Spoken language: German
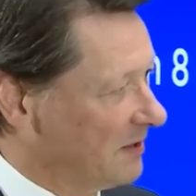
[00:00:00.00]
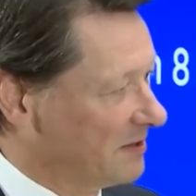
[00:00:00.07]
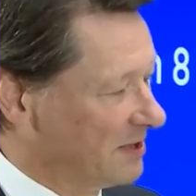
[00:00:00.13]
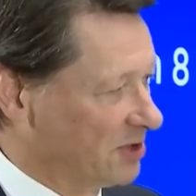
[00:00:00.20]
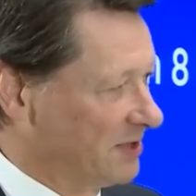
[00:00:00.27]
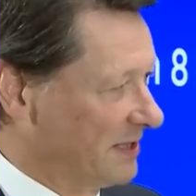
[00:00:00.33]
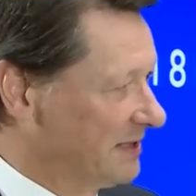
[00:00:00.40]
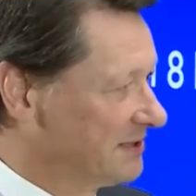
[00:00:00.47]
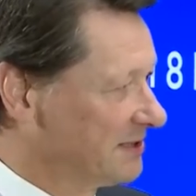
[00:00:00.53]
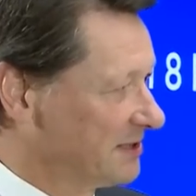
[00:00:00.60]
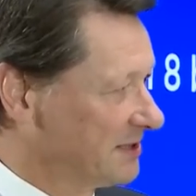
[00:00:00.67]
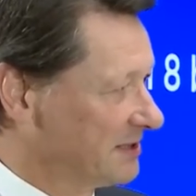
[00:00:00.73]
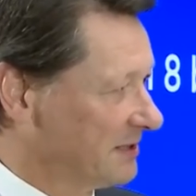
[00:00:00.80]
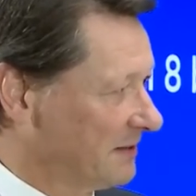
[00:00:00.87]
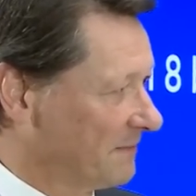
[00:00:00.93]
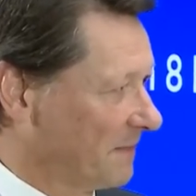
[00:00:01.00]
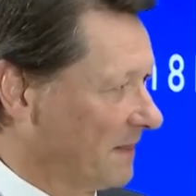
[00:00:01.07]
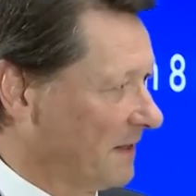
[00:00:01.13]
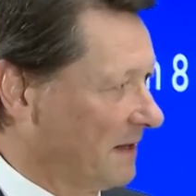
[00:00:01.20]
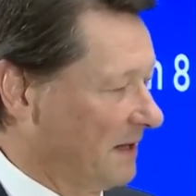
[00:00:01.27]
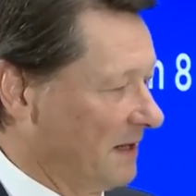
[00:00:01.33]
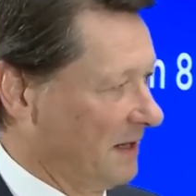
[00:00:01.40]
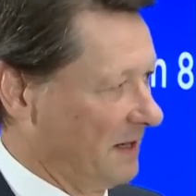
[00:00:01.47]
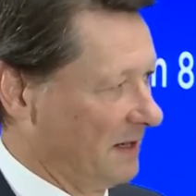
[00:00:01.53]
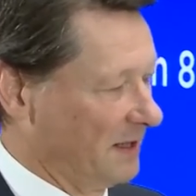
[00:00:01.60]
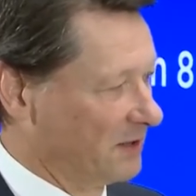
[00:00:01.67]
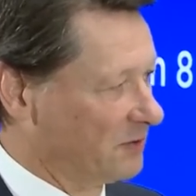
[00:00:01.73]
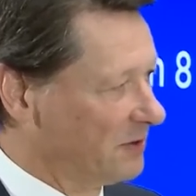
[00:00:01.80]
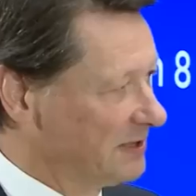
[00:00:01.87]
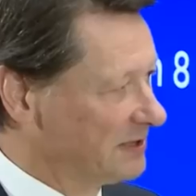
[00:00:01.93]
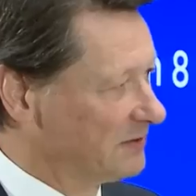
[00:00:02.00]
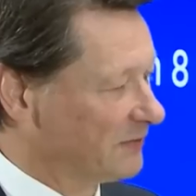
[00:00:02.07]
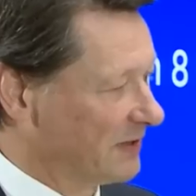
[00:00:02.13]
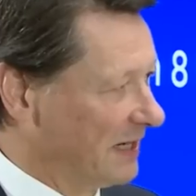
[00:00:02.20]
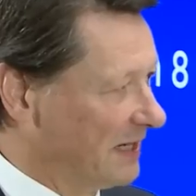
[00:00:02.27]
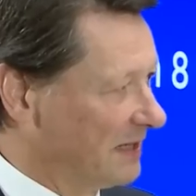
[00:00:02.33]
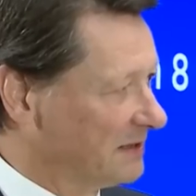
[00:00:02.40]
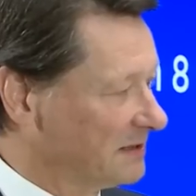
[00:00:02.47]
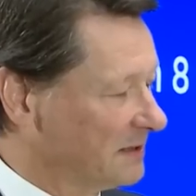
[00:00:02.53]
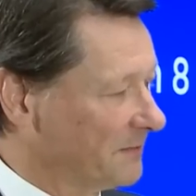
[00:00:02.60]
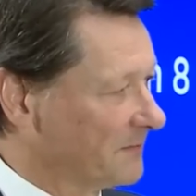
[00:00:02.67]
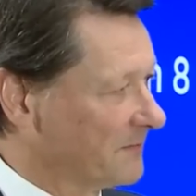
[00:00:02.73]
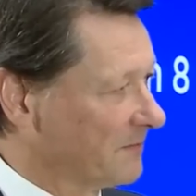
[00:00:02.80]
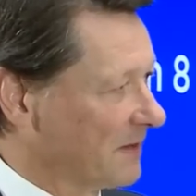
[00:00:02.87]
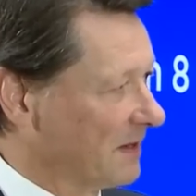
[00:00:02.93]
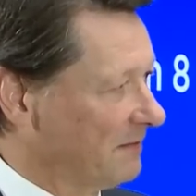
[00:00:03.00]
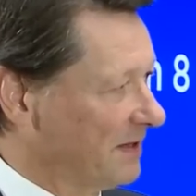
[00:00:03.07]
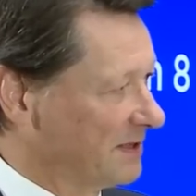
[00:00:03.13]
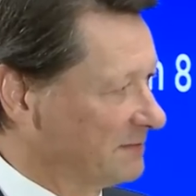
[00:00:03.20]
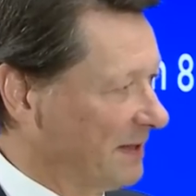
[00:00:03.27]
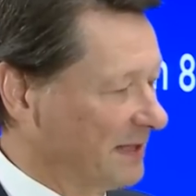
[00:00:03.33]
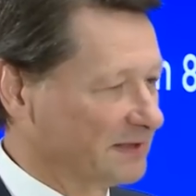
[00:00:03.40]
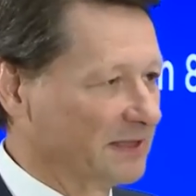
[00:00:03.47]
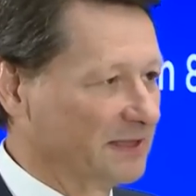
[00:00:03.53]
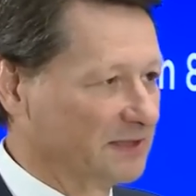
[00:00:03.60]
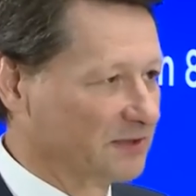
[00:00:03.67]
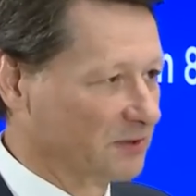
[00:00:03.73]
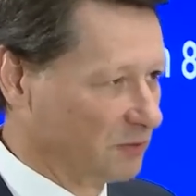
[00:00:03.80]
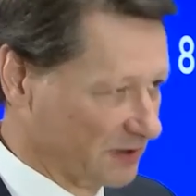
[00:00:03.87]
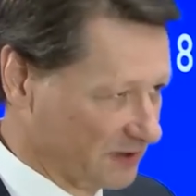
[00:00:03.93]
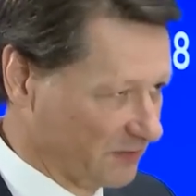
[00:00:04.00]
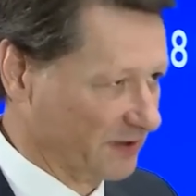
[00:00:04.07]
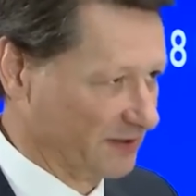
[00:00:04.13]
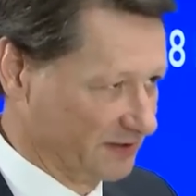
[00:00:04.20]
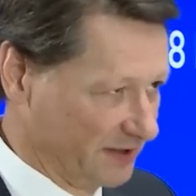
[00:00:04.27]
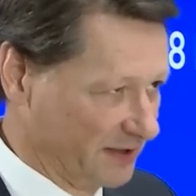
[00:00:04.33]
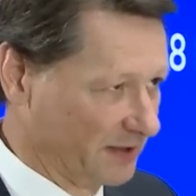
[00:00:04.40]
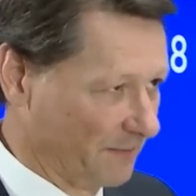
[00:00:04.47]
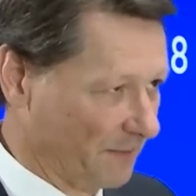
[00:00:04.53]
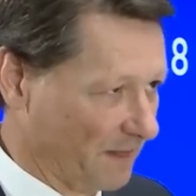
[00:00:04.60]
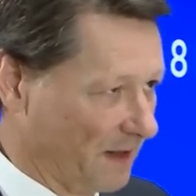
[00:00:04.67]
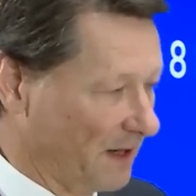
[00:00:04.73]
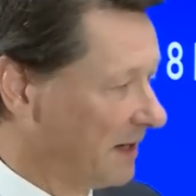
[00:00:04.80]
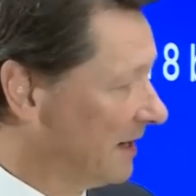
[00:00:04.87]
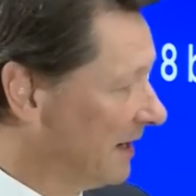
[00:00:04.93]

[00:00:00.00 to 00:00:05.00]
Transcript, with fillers: Und da stellt sich natürlich die Frage, was macht er jetzt kurzfristig? Mhm.